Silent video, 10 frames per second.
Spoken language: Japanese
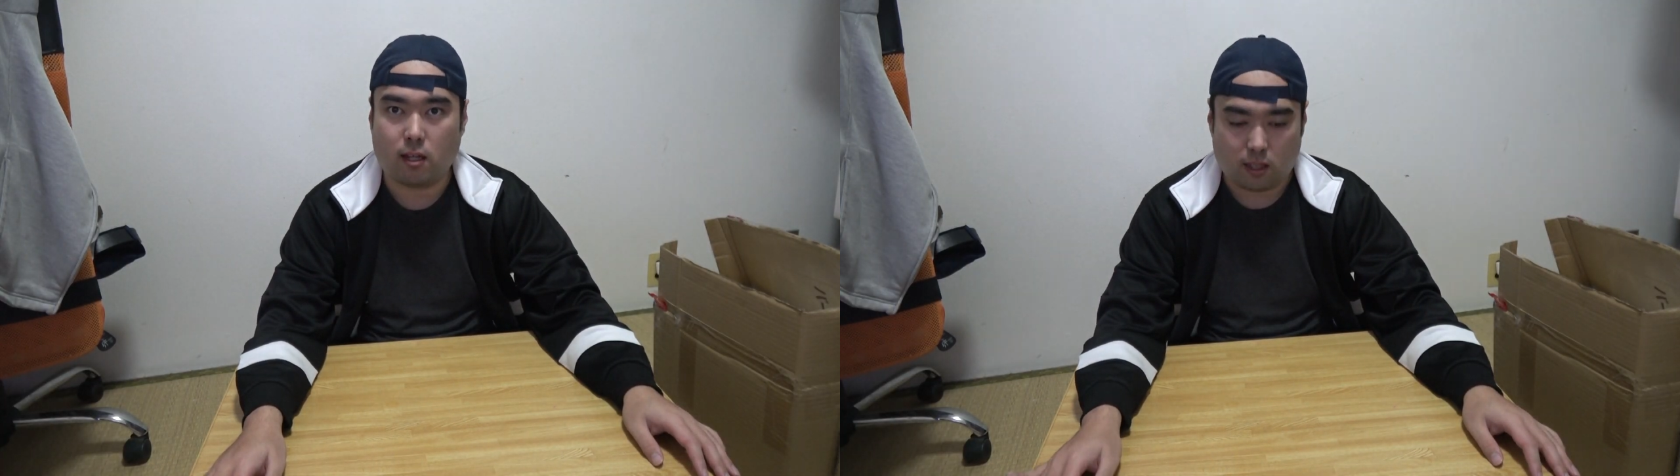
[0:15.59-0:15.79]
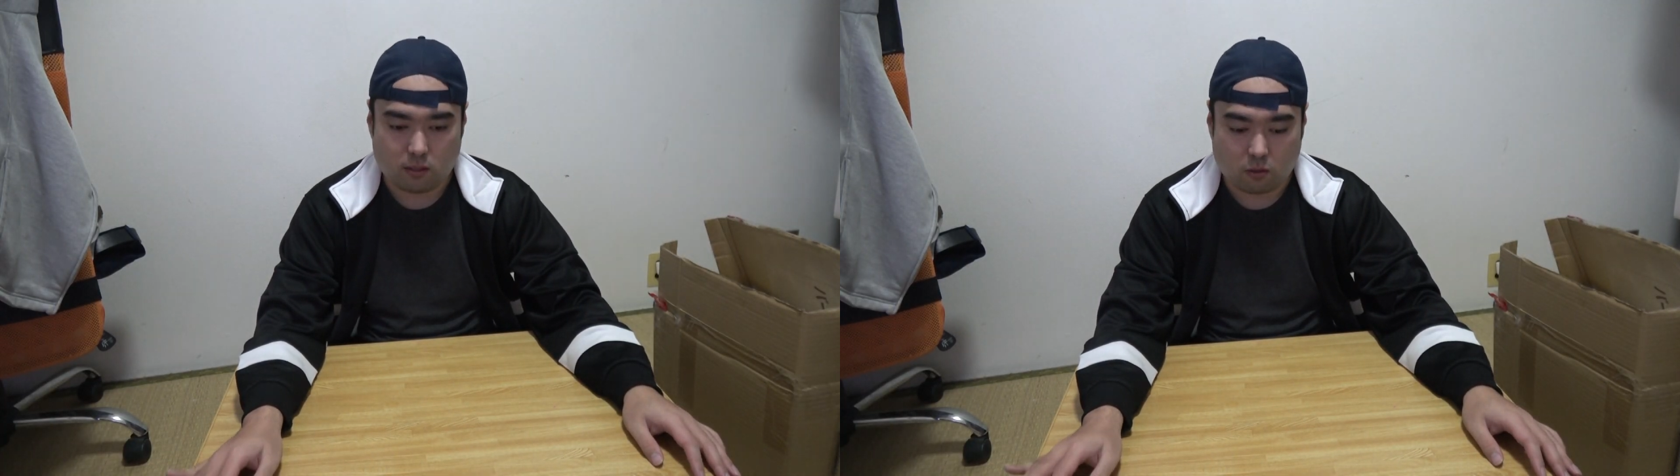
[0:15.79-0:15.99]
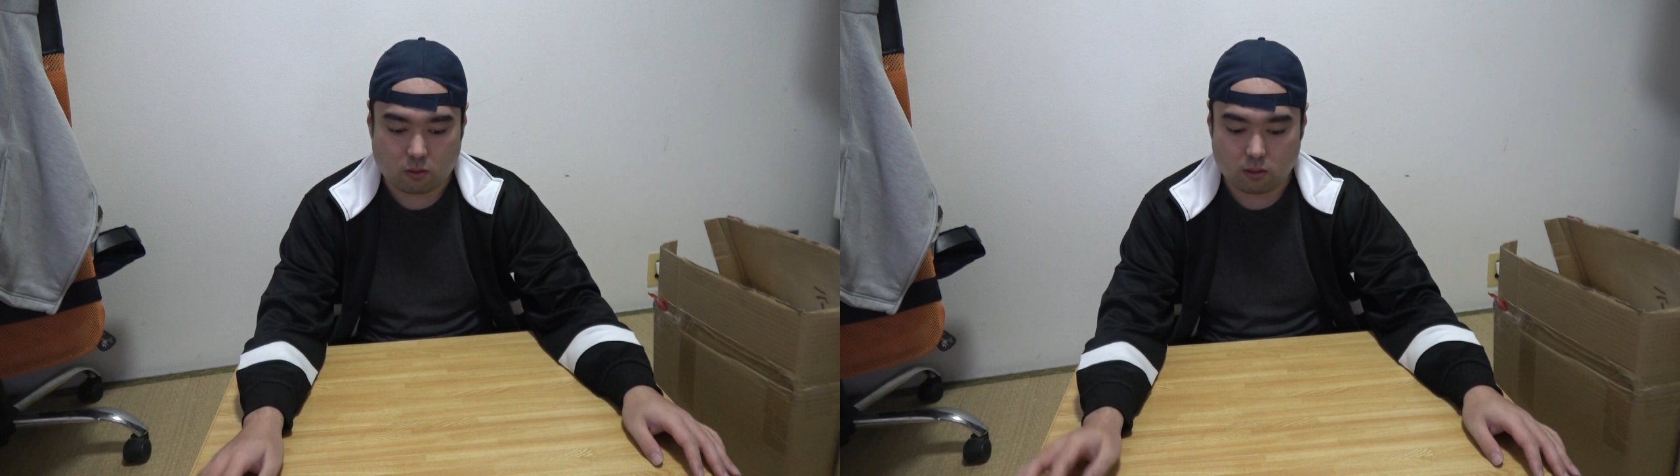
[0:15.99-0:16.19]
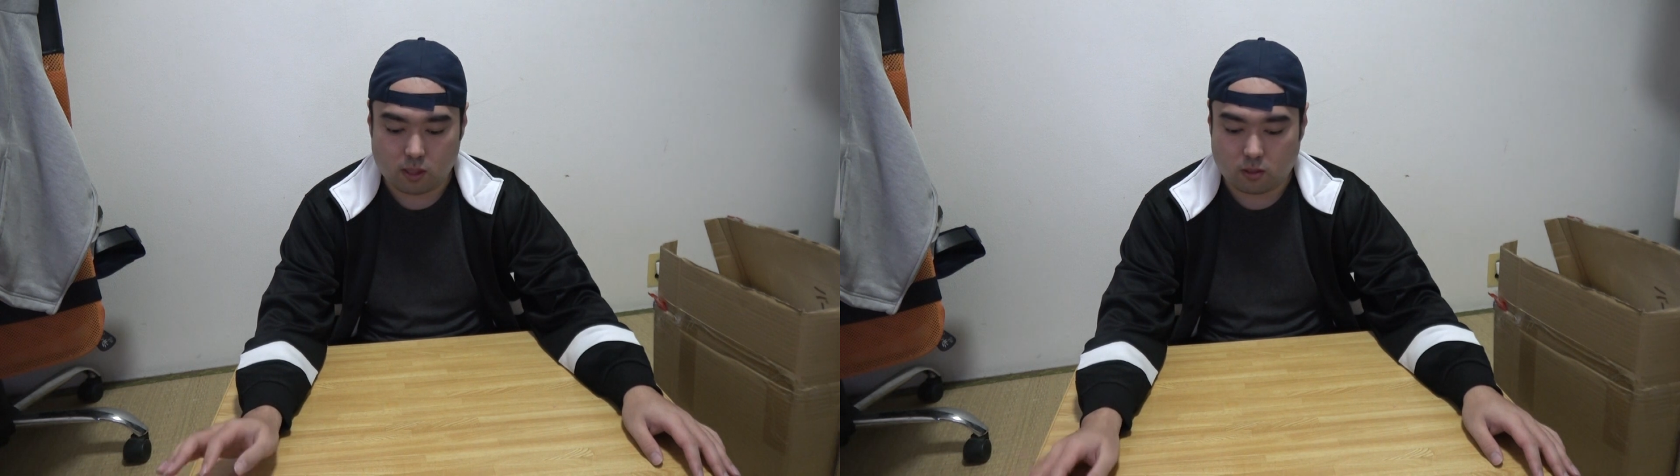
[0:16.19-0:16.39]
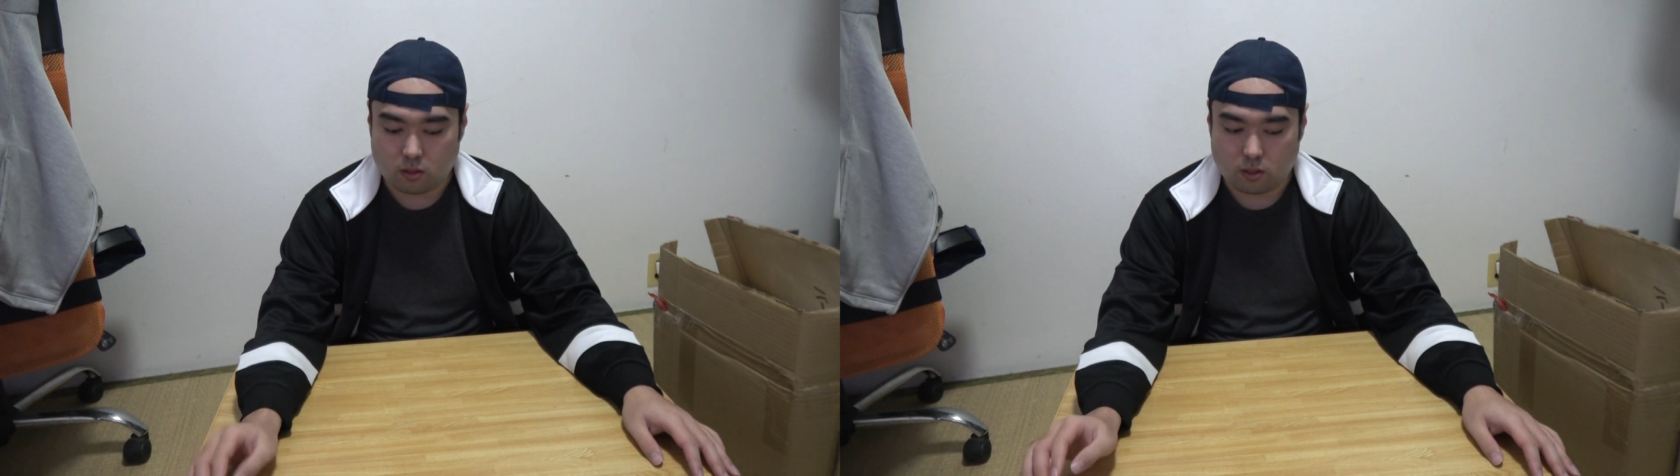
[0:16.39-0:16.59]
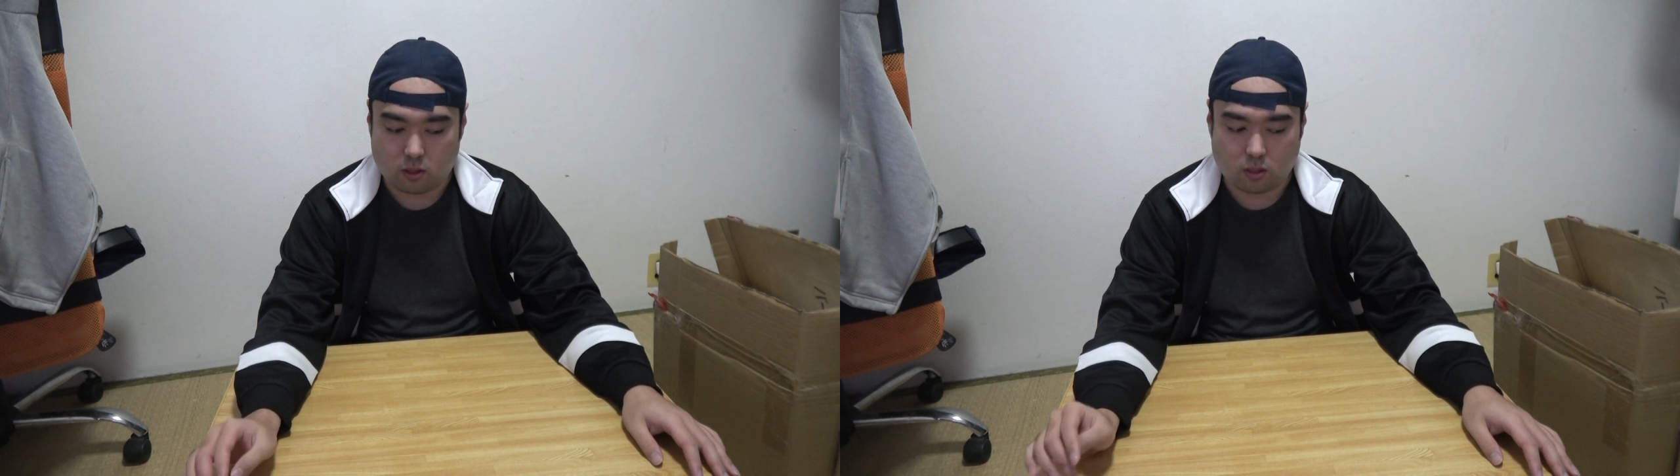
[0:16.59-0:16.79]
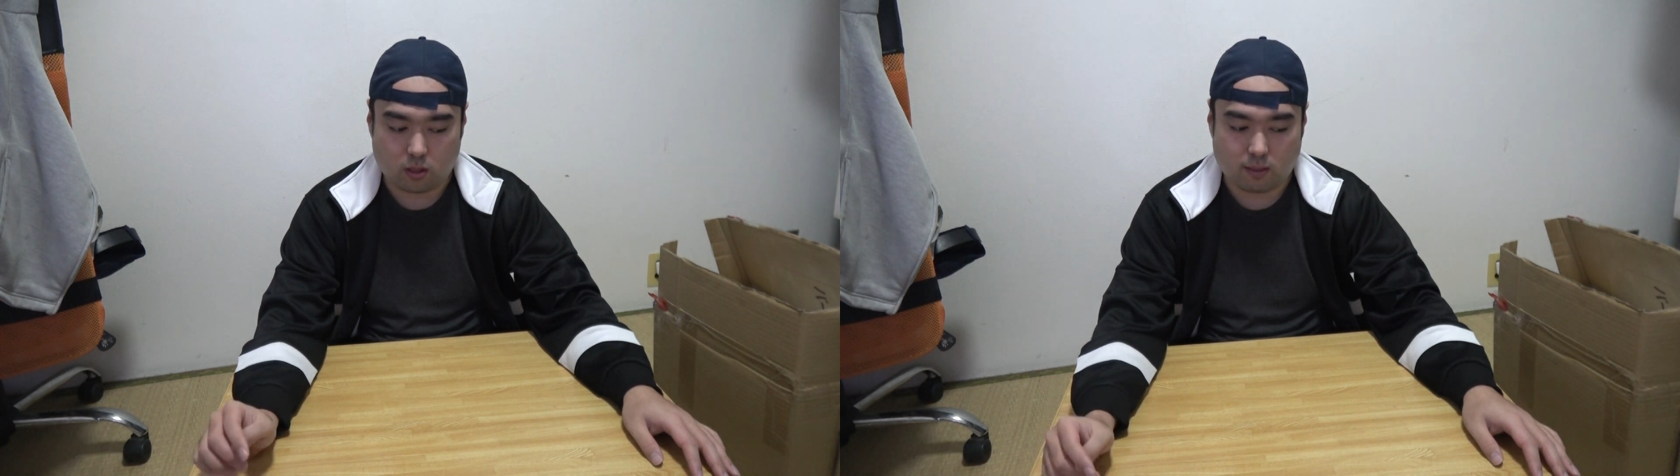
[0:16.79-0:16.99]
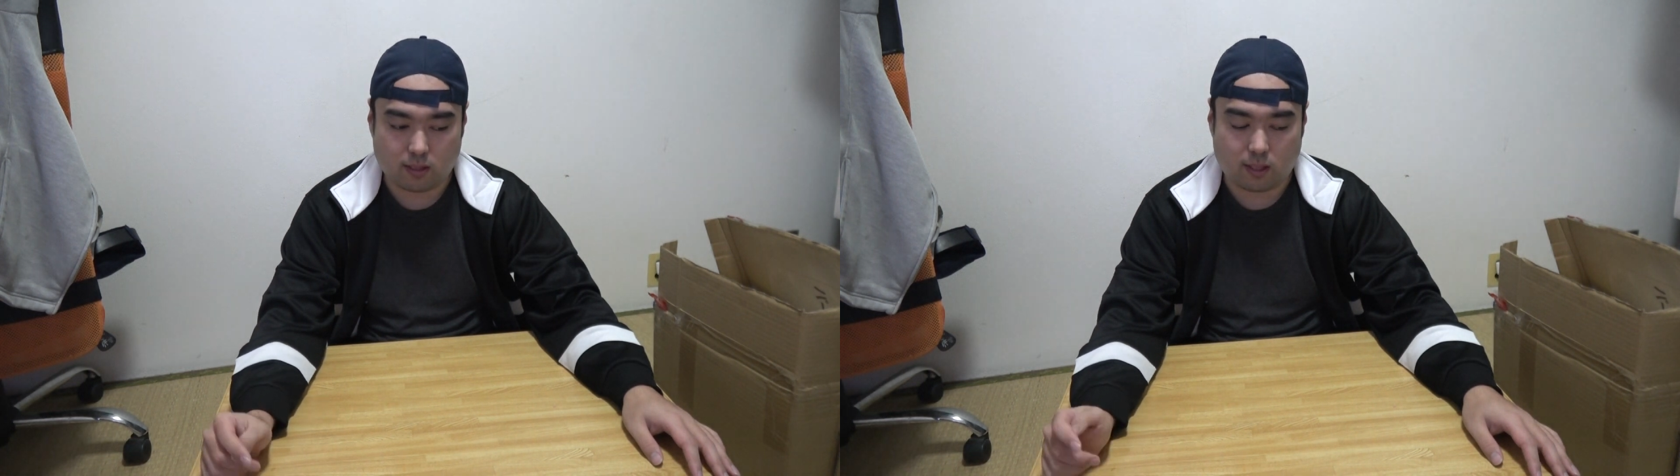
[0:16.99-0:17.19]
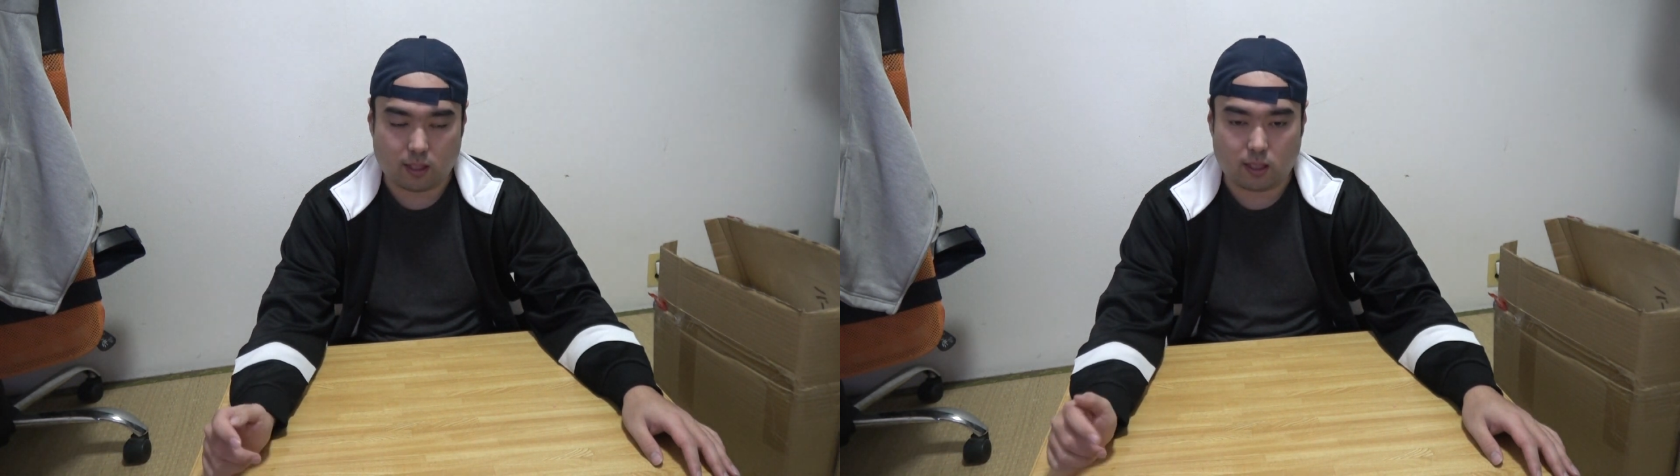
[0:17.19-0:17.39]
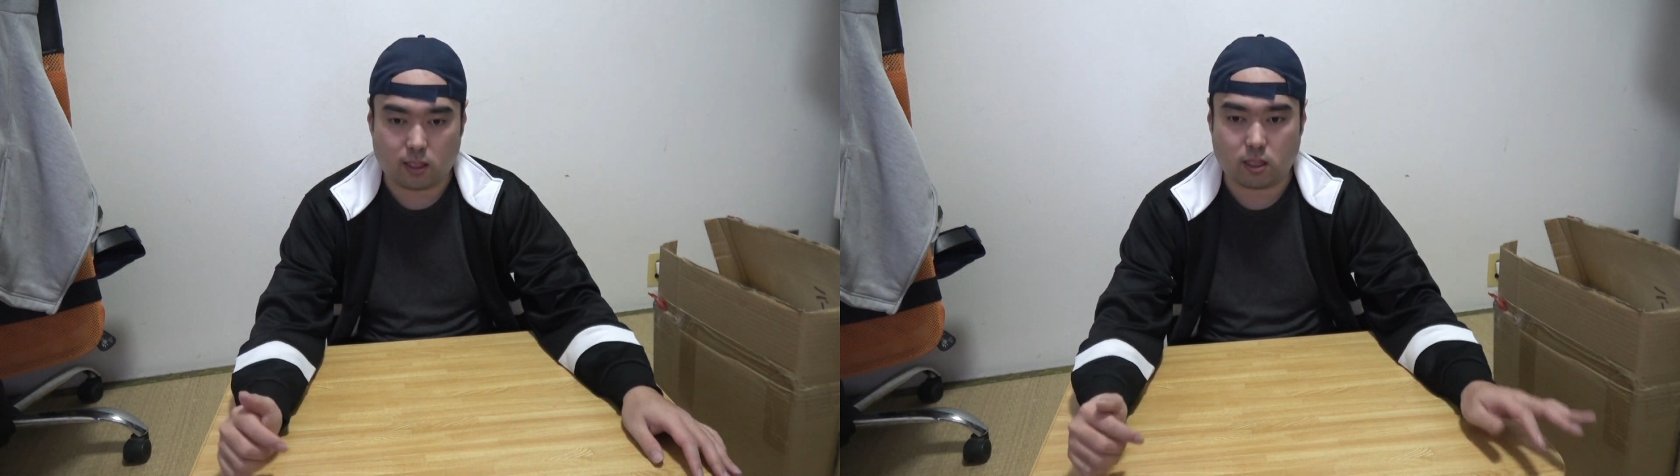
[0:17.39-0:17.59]
で、そのコンテストに出場しまし
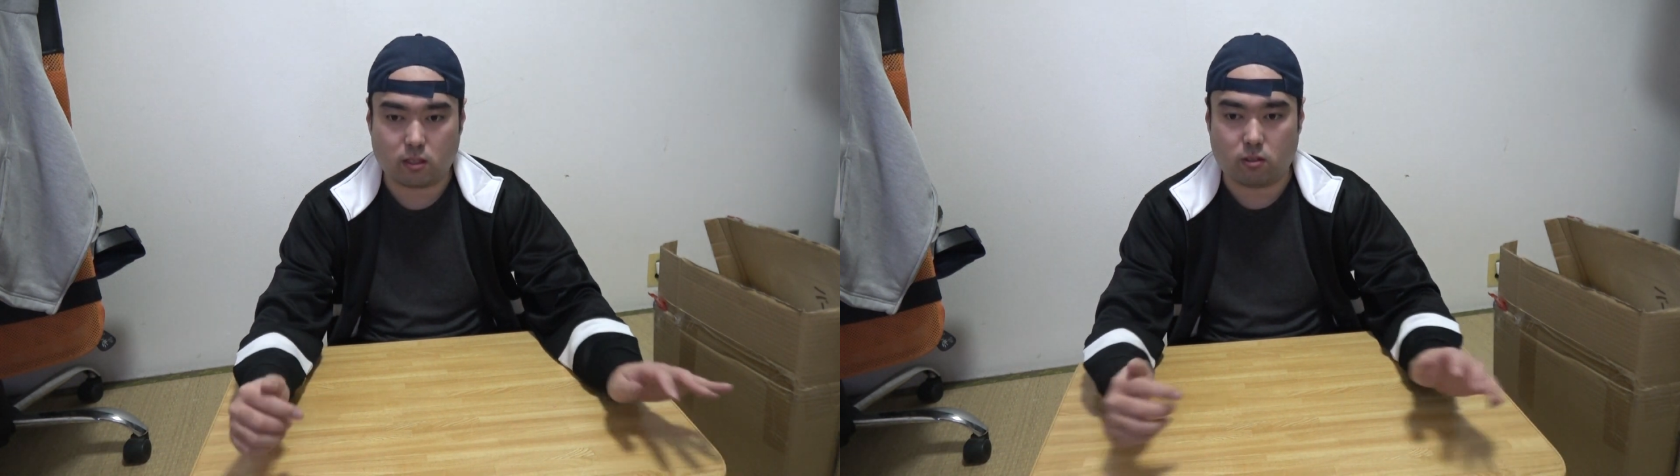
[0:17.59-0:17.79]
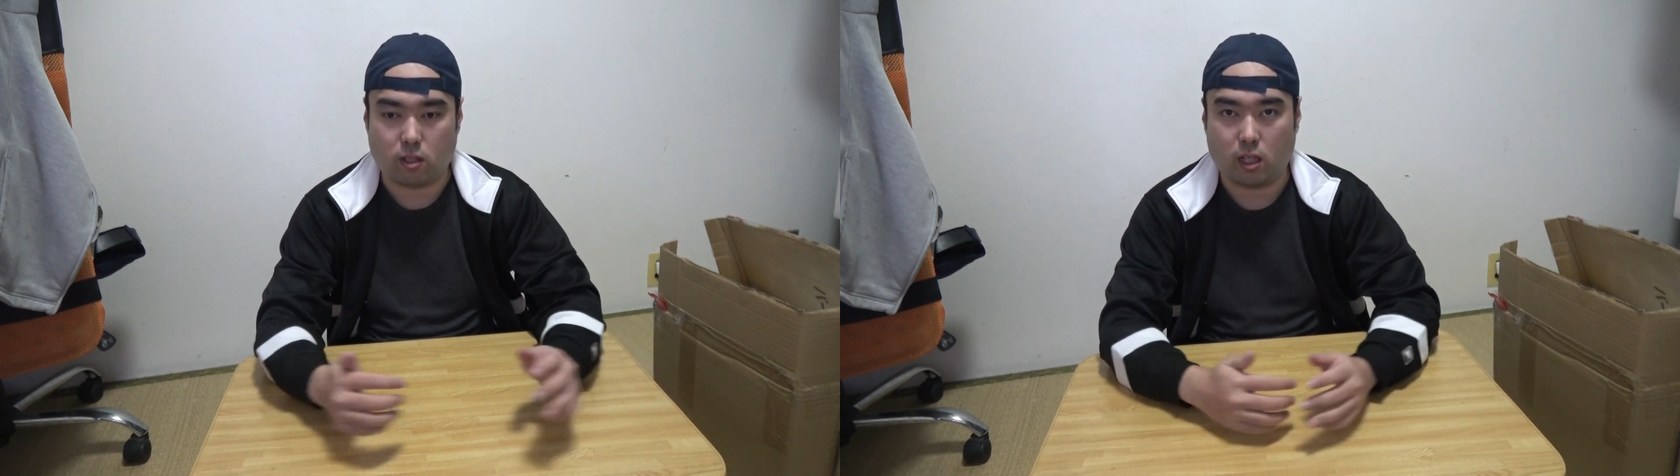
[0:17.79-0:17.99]
て、D チャンネル、